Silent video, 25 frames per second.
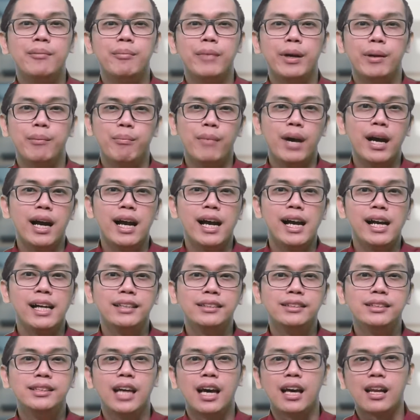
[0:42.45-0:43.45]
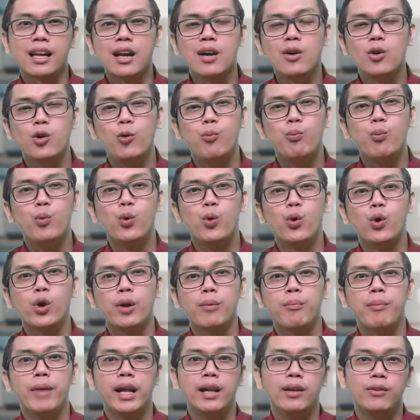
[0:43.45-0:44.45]
Memang jarak
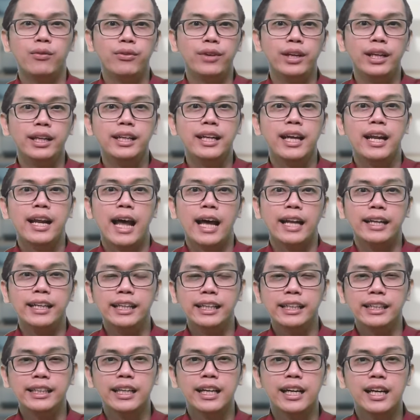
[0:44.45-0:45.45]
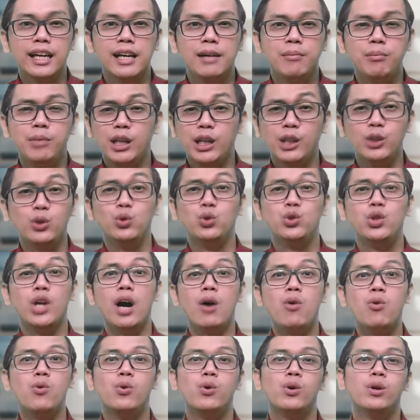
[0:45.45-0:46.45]
umur Melvin dan adiknya begitu
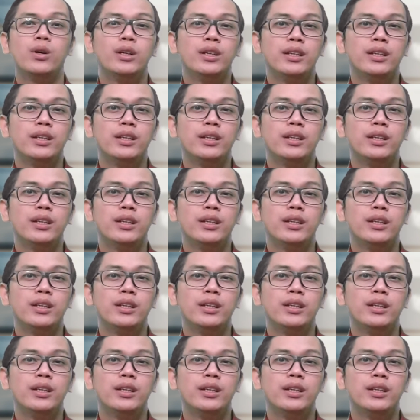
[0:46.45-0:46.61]
jauh.